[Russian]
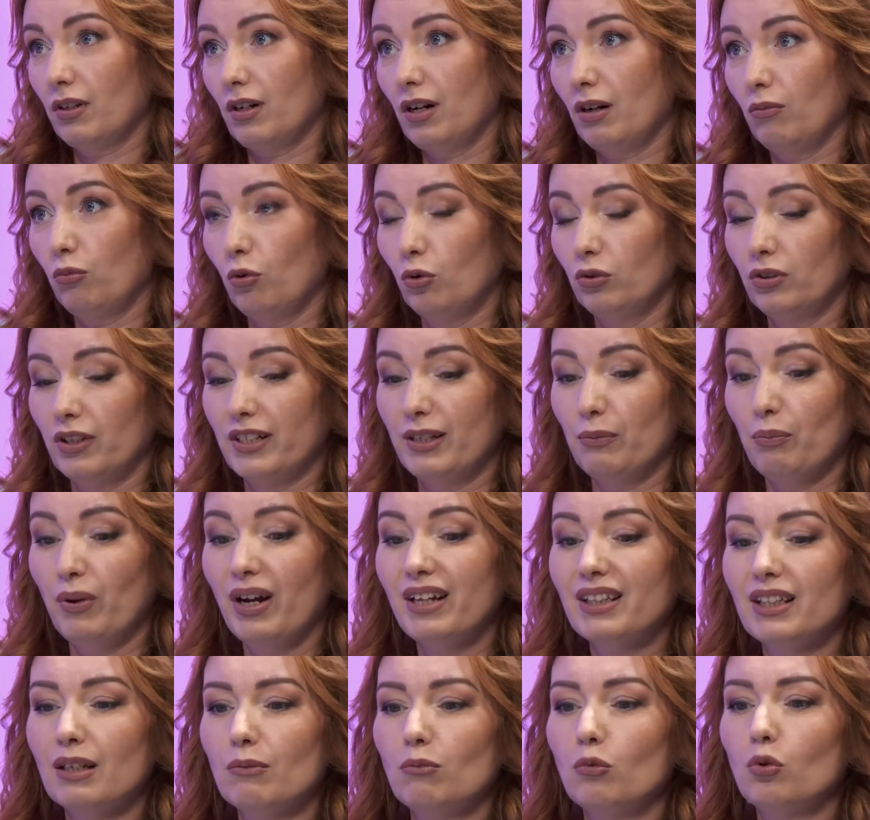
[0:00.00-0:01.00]
заработать. Да.
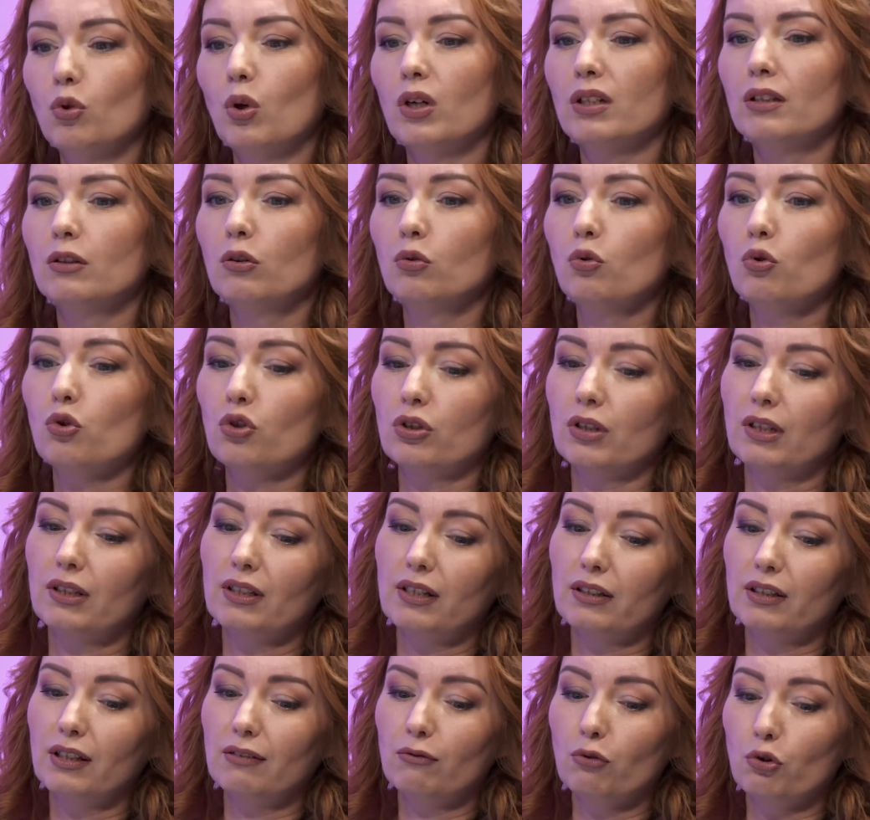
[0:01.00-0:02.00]
Поэтому нужно
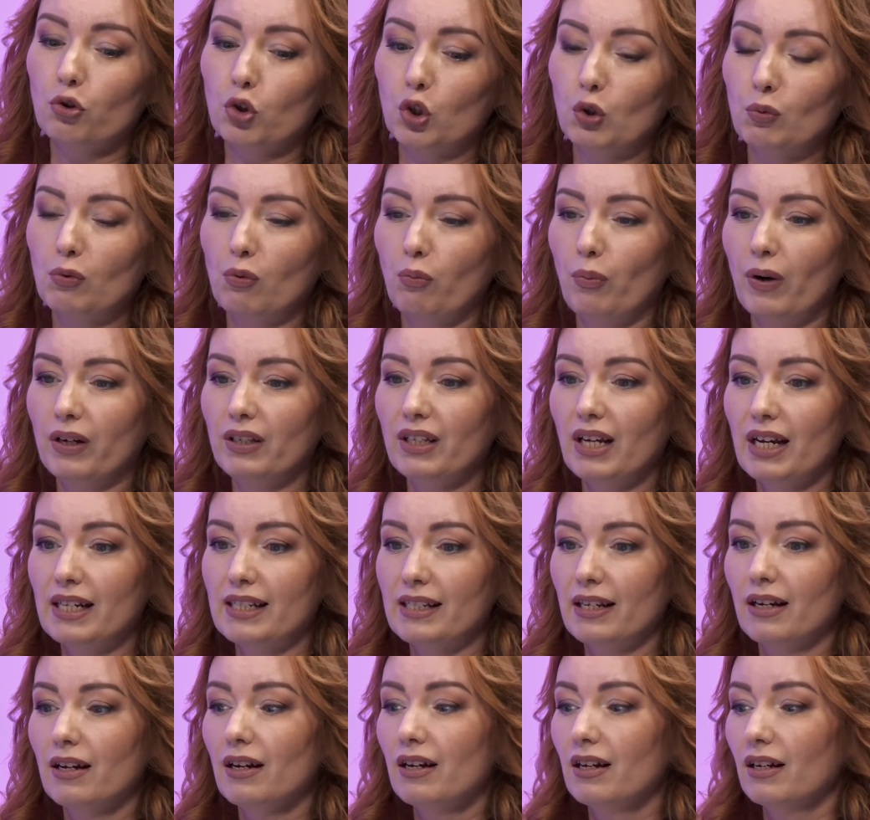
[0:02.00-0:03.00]
для того, чтобы
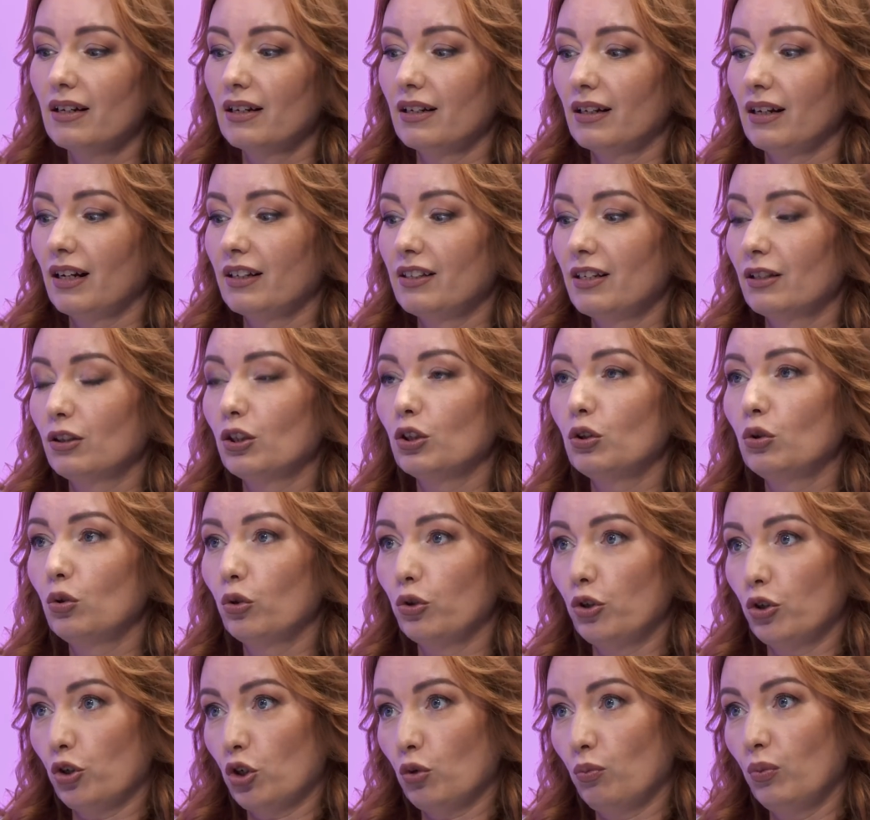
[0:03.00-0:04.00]
понять, где ты
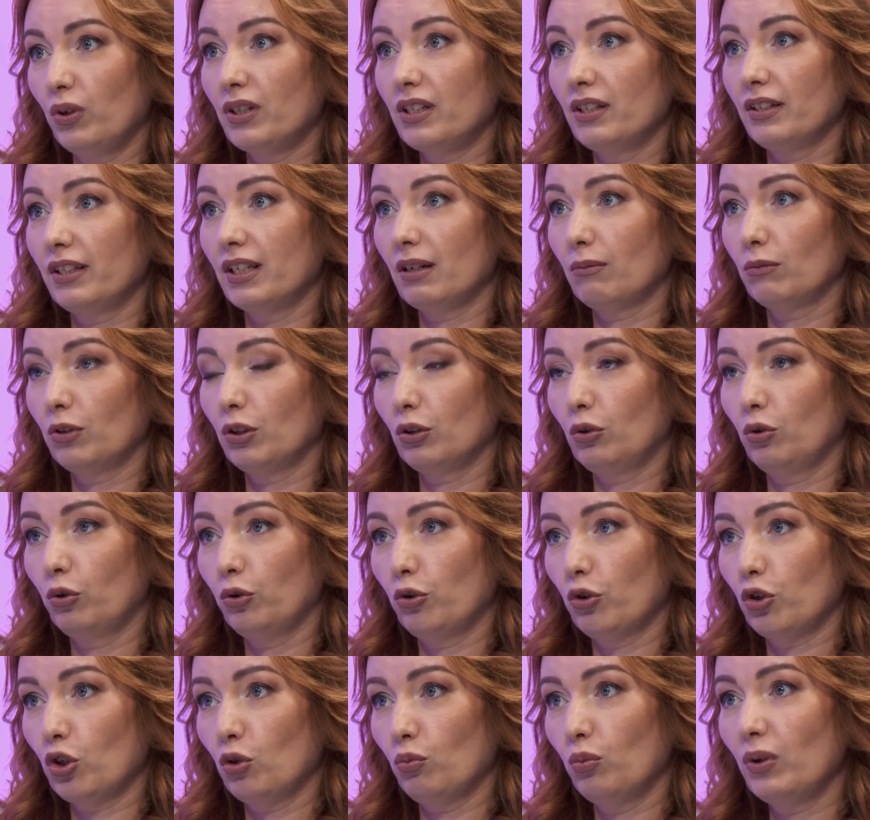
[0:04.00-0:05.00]
хочешь быть и кем ты
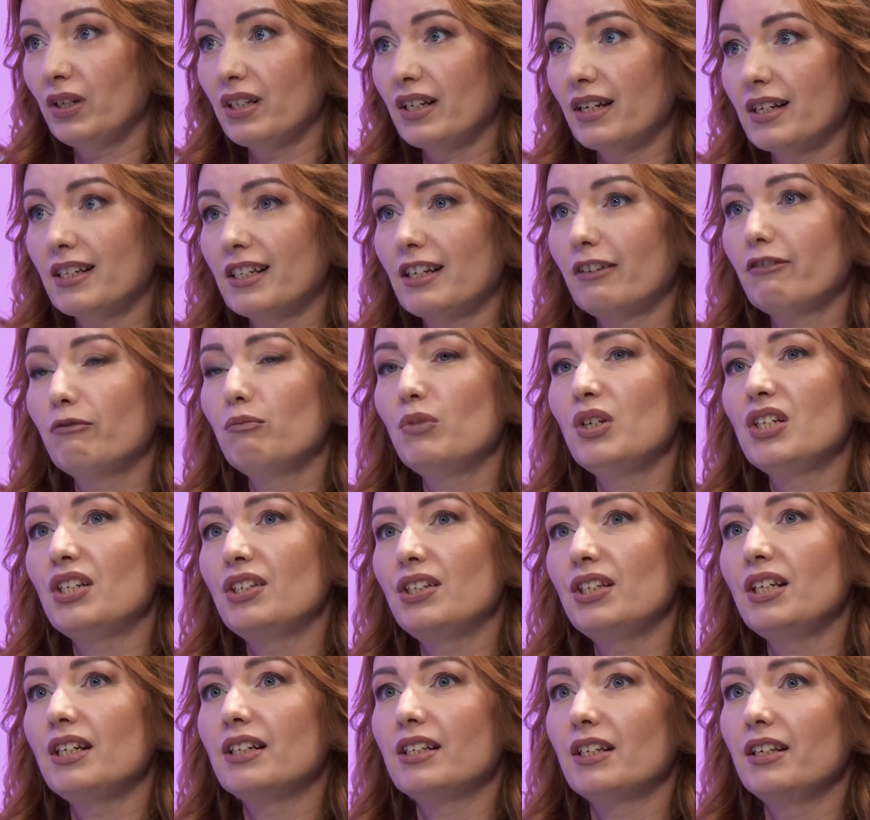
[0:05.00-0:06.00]
хочешь быть,
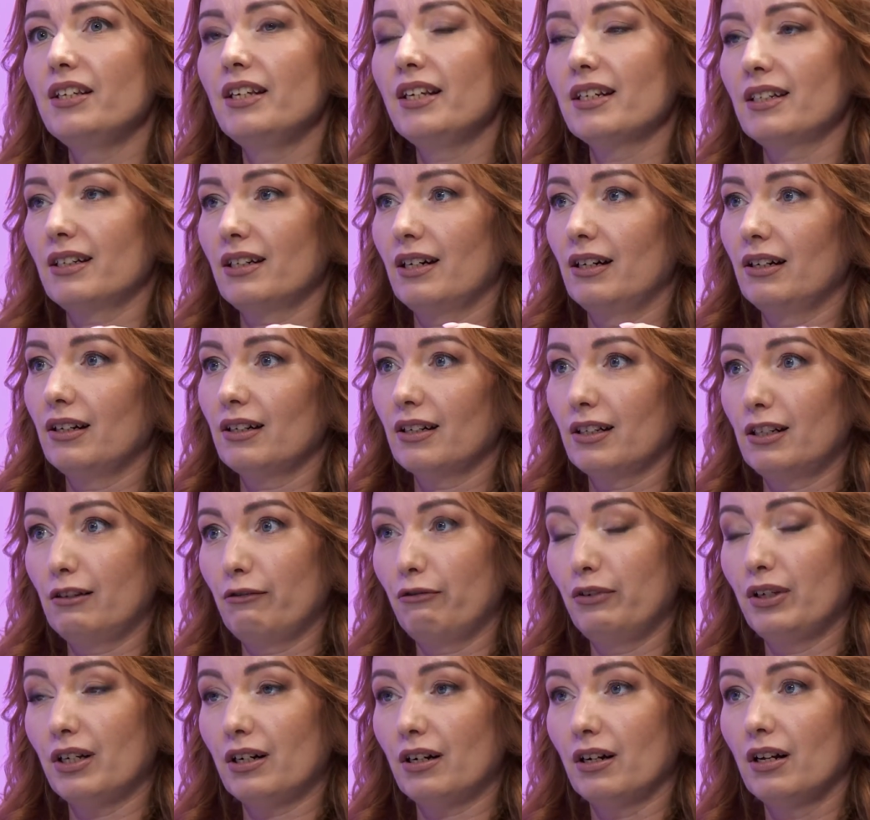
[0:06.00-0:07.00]
совместить несколько
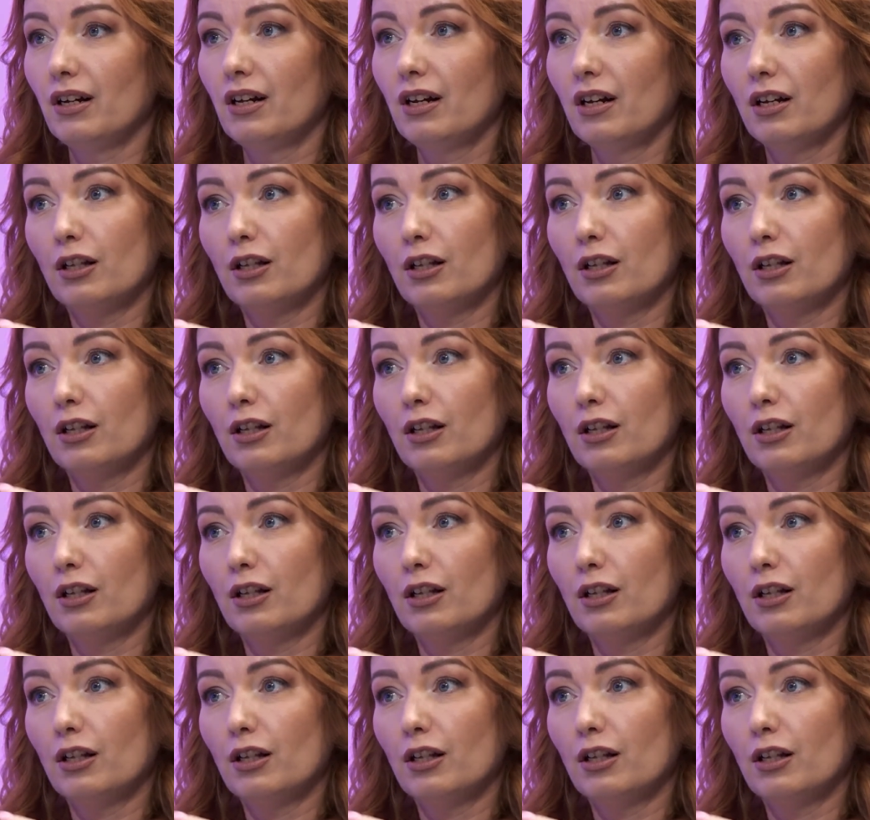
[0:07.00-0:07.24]
сфер.